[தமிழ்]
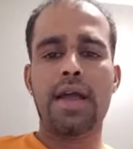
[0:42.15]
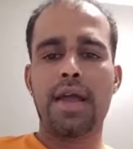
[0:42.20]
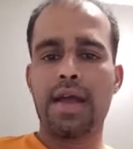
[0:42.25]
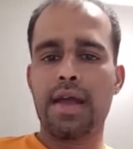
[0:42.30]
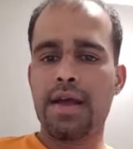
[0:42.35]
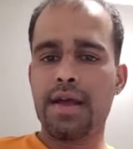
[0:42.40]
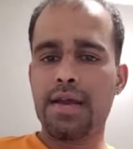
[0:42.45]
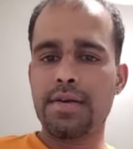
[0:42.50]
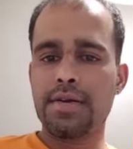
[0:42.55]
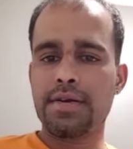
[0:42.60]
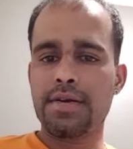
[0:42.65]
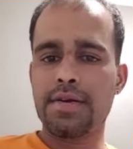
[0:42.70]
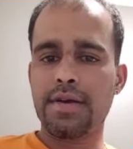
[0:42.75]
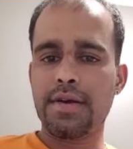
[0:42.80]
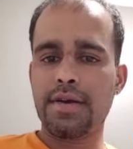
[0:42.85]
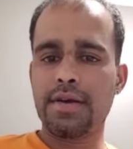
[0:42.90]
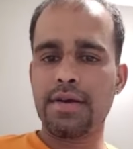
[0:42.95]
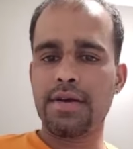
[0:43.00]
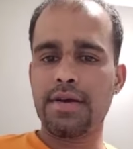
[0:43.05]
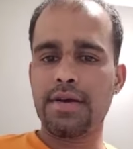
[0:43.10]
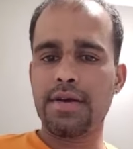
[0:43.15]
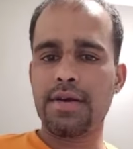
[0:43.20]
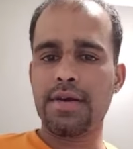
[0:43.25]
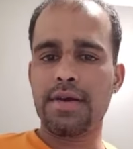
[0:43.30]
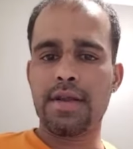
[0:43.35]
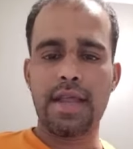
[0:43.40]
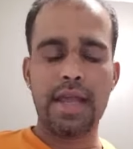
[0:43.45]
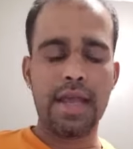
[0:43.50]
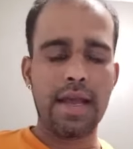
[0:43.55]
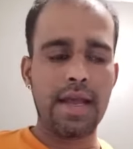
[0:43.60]
எங்களுக்கு
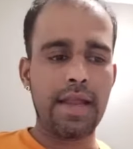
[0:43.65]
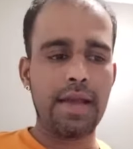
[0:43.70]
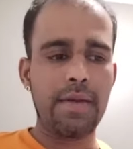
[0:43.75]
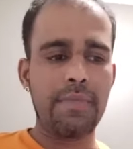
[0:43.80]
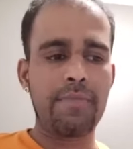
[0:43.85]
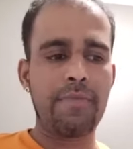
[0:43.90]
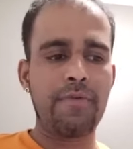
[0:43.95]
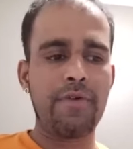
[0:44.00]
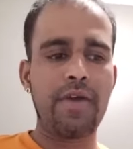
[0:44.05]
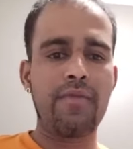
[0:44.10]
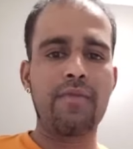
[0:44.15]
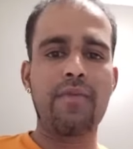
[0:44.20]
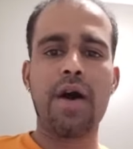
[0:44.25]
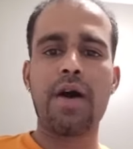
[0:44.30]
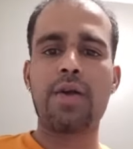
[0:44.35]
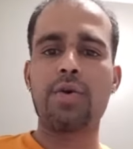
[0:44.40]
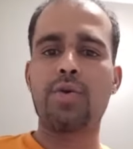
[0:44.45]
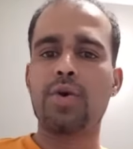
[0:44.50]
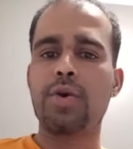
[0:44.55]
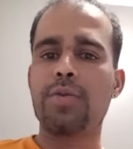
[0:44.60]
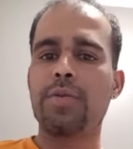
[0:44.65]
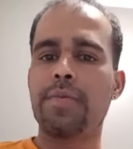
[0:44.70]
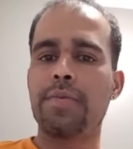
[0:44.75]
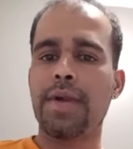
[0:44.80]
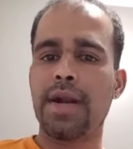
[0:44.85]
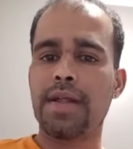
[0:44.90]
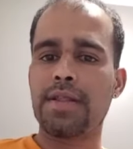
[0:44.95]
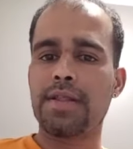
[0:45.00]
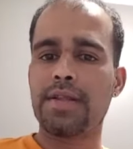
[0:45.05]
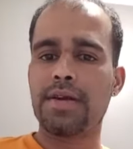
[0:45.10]
நீங்கள் எப் எவ்வாறு
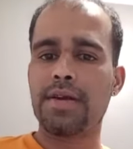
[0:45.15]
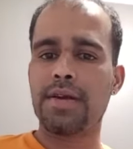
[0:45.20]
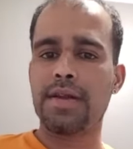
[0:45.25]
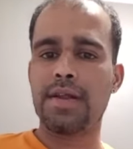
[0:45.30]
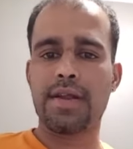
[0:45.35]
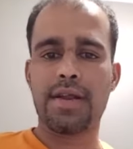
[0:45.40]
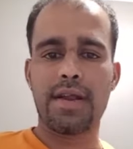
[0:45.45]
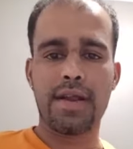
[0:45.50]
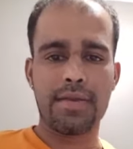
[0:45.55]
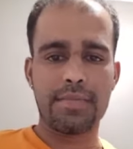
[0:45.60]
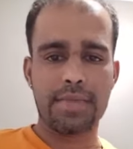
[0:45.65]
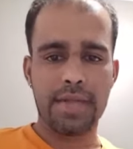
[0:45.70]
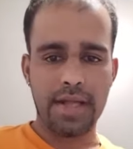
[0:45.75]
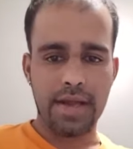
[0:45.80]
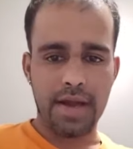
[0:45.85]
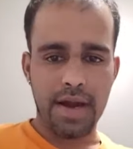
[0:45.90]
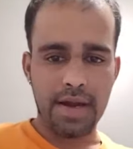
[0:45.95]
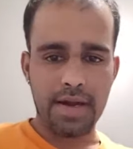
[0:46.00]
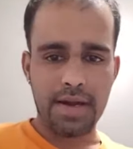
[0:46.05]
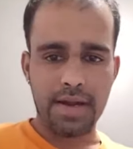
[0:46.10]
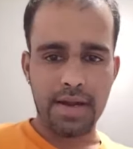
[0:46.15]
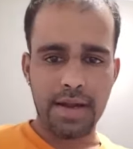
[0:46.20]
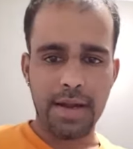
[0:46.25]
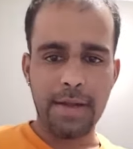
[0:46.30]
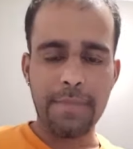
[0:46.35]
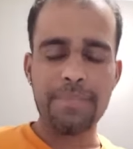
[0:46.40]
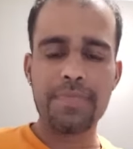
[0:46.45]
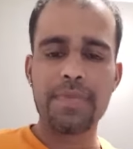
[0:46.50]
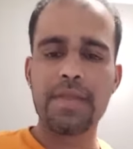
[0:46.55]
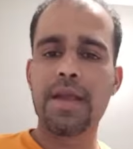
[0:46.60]
குடும்பம் நடத்துகின்றீர்கள் என்பதை காட்டுங்க
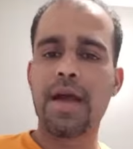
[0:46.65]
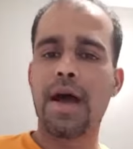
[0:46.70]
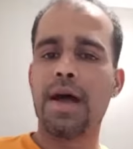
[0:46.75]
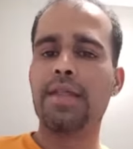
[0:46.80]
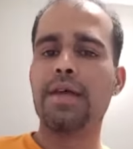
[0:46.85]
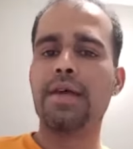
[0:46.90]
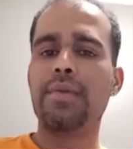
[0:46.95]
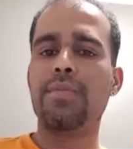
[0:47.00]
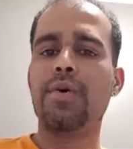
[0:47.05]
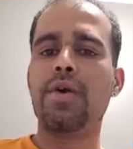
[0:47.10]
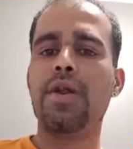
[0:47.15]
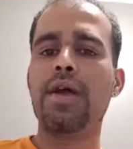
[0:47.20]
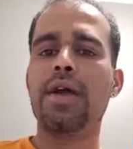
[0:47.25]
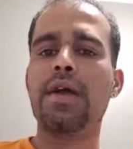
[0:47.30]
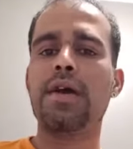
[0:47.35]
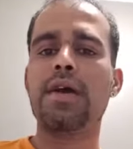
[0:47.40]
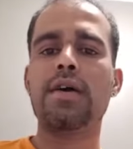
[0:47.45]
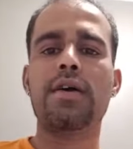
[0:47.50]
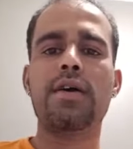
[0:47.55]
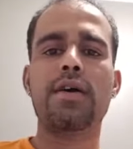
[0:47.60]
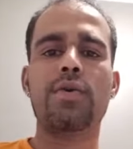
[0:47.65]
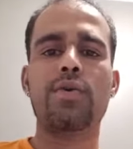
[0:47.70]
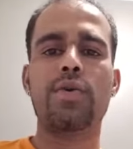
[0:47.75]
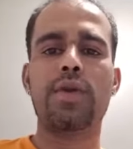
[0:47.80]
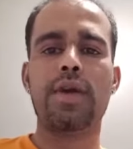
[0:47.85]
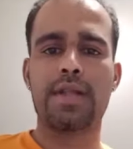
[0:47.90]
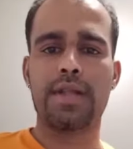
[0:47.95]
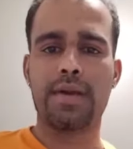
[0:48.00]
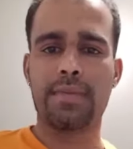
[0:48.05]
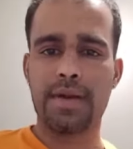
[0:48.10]
அதே போல் இங்கே
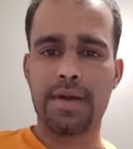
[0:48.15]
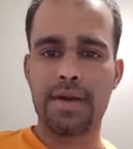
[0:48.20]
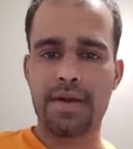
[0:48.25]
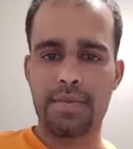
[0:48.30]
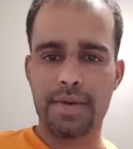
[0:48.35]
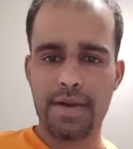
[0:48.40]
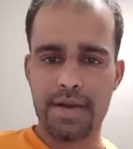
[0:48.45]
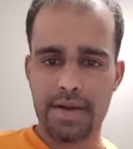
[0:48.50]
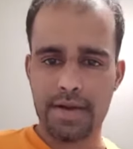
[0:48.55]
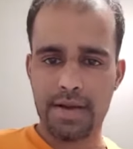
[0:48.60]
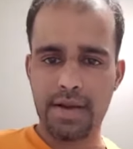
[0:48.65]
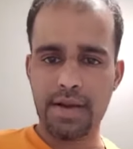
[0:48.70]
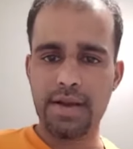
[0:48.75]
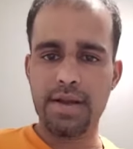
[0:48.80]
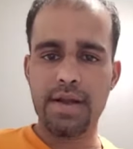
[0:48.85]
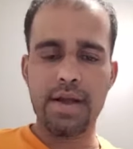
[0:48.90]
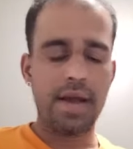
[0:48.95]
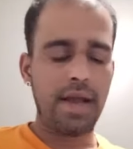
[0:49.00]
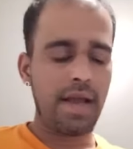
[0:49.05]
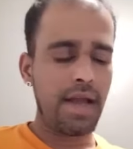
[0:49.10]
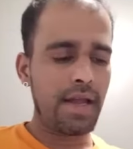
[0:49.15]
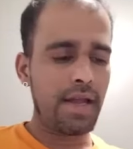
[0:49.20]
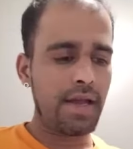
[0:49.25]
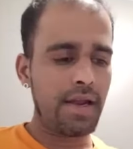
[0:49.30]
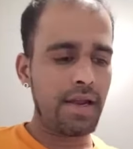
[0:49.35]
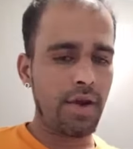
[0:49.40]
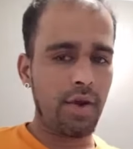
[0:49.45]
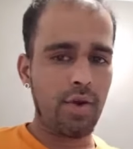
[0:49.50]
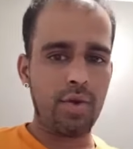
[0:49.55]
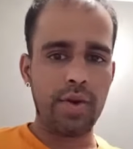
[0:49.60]
இருக்கக்கூடிய தமிழக மக்கள் இங்கே
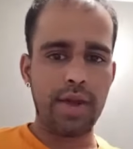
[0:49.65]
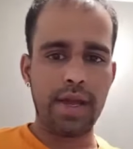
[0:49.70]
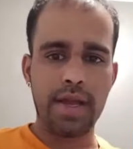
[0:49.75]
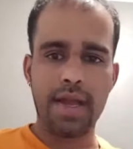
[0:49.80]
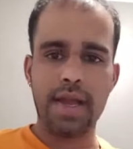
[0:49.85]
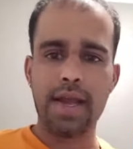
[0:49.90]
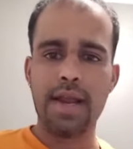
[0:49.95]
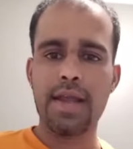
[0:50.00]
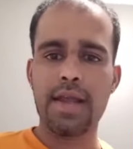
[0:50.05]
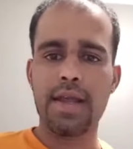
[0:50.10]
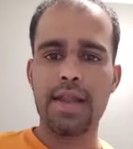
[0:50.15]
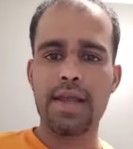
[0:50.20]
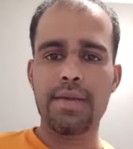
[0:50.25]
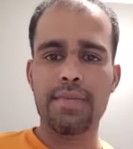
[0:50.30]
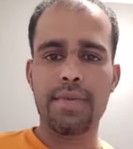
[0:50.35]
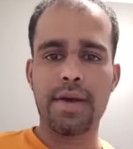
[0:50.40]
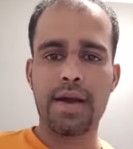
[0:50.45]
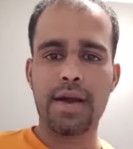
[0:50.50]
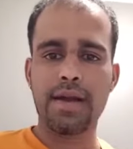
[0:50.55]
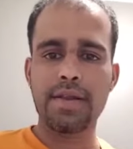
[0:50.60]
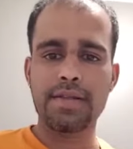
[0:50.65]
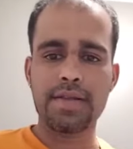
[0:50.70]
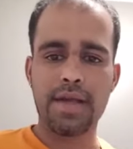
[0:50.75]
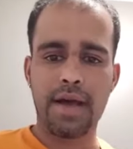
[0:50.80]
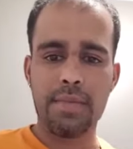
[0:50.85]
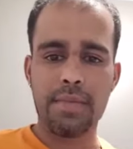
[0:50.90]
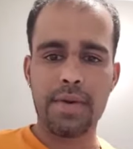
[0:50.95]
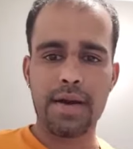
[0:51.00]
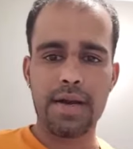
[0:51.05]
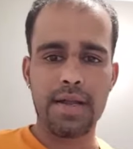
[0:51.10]
இருக்கக்கூடிய ஏழை எளிய மக்கள்
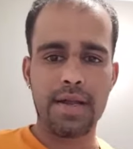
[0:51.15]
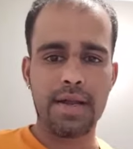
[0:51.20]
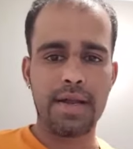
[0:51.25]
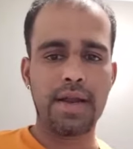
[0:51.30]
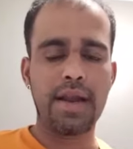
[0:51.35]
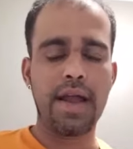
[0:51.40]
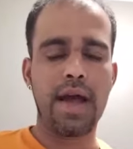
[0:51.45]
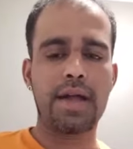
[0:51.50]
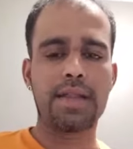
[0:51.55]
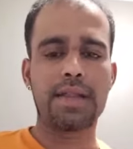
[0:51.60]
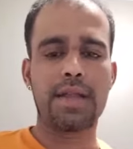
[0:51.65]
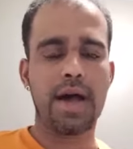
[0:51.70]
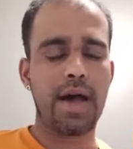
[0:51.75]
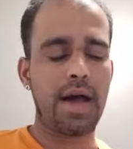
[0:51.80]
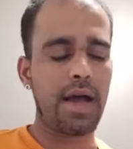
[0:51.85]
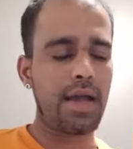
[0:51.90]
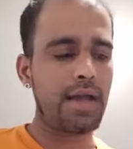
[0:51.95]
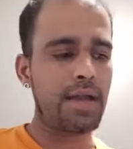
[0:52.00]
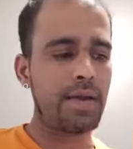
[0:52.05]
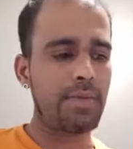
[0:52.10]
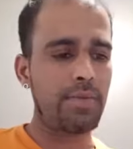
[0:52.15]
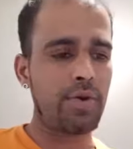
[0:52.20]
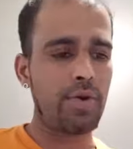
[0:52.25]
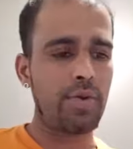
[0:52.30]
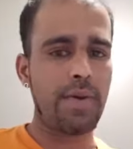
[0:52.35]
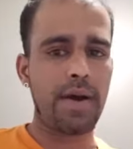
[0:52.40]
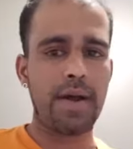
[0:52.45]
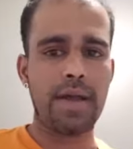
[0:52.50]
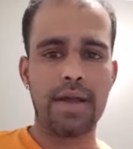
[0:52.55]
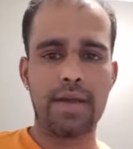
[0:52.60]
சாமானியர்கள் அந்த ஆயிரம்
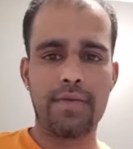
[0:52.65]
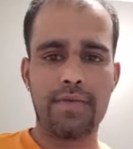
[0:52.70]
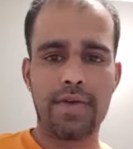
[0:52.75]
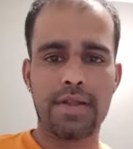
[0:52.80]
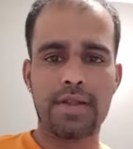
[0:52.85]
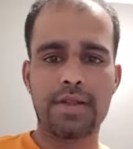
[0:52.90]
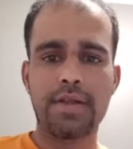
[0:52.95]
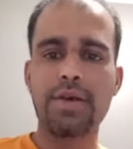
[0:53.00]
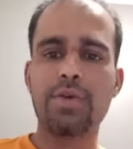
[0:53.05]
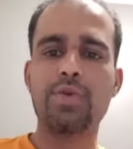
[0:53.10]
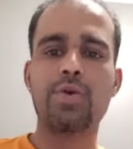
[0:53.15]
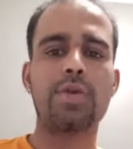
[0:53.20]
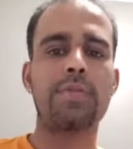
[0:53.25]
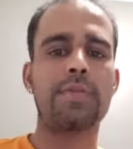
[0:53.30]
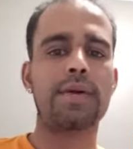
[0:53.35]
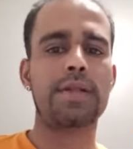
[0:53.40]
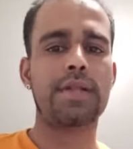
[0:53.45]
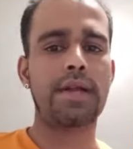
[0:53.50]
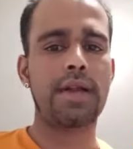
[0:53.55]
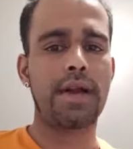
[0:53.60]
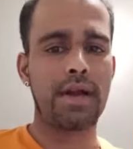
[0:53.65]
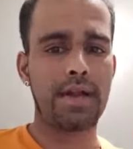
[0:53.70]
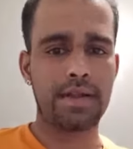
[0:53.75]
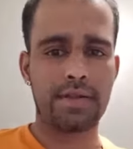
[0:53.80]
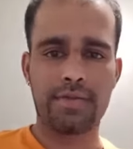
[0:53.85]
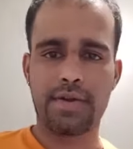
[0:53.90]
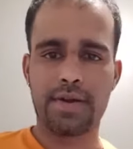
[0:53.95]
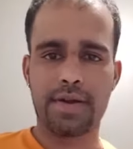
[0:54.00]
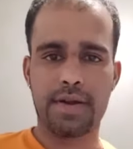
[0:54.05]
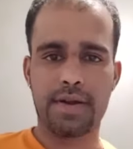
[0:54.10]
ரூபாயை வைத்து குடும்பத்தை
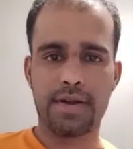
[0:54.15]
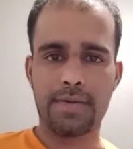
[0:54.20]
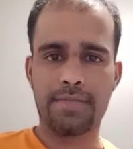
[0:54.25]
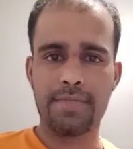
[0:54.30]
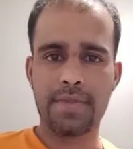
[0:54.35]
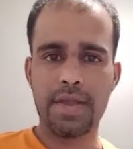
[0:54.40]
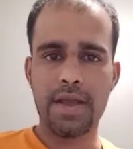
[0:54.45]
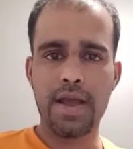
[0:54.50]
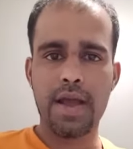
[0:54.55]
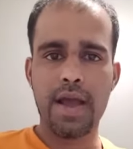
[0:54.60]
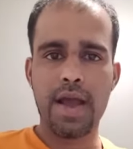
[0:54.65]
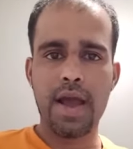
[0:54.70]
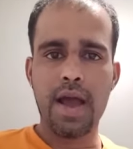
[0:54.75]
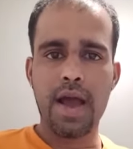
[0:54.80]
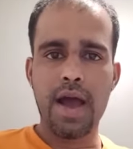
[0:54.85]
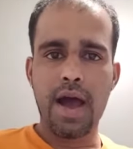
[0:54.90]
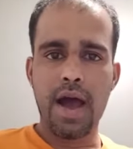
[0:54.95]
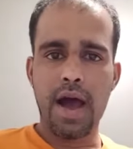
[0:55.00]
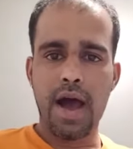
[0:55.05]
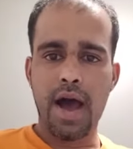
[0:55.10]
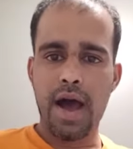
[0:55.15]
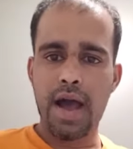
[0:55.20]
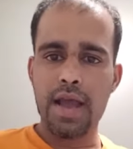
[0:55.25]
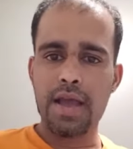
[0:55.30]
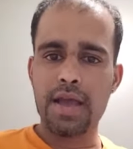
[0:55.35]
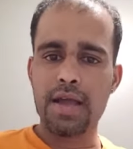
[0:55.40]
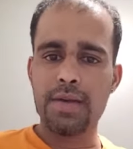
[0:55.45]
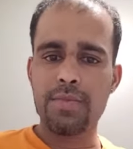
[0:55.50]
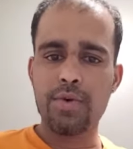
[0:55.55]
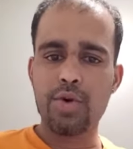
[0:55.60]
நடத்துவார்கள்
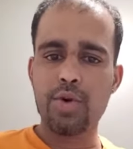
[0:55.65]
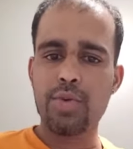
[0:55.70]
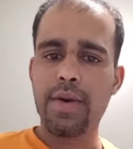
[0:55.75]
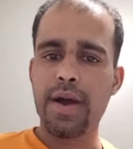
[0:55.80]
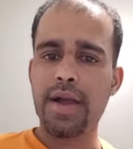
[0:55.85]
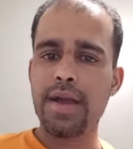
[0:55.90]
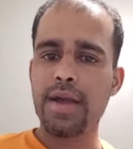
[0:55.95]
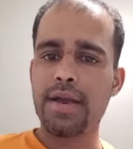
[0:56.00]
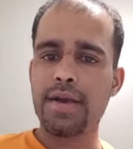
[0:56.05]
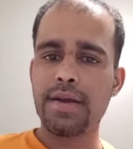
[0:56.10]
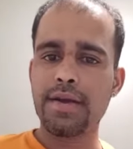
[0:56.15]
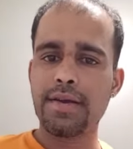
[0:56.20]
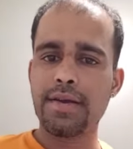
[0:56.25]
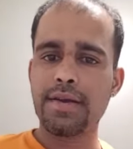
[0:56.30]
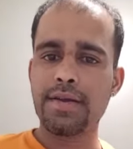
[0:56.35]
ஆயிரம் ரூபாய்க்கு